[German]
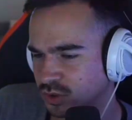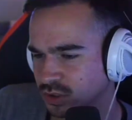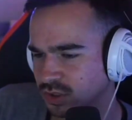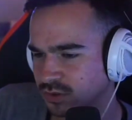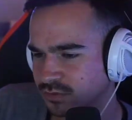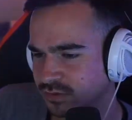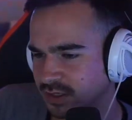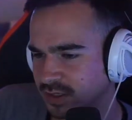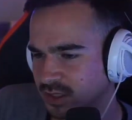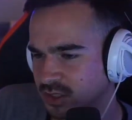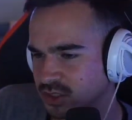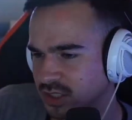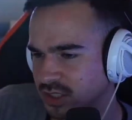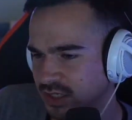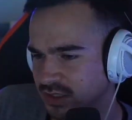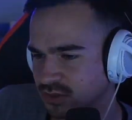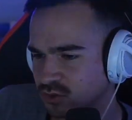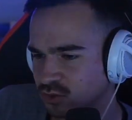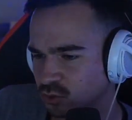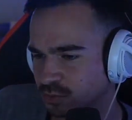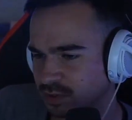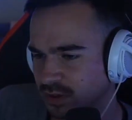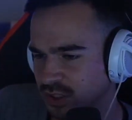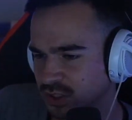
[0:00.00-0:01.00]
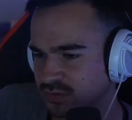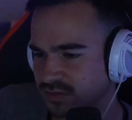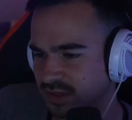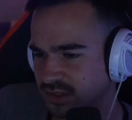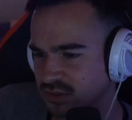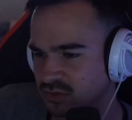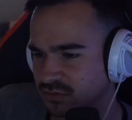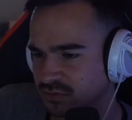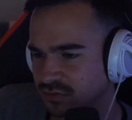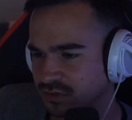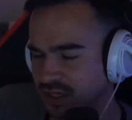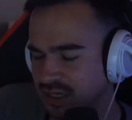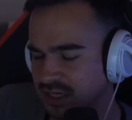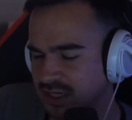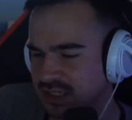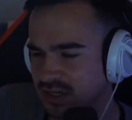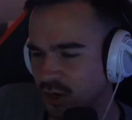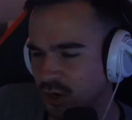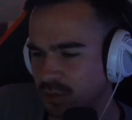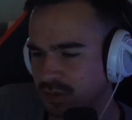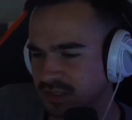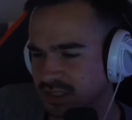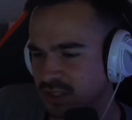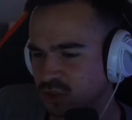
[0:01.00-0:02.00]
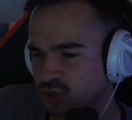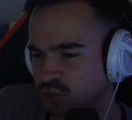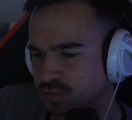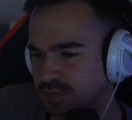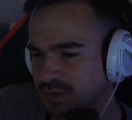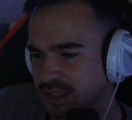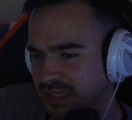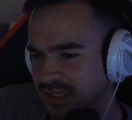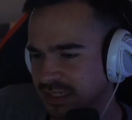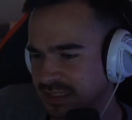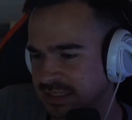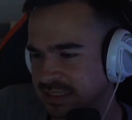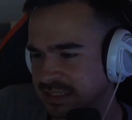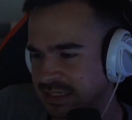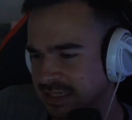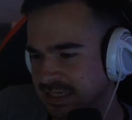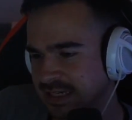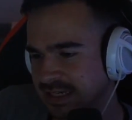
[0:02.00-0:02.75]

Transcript: lief eigentlich alles super. Ich war zufrieden, auch mit den Spielen.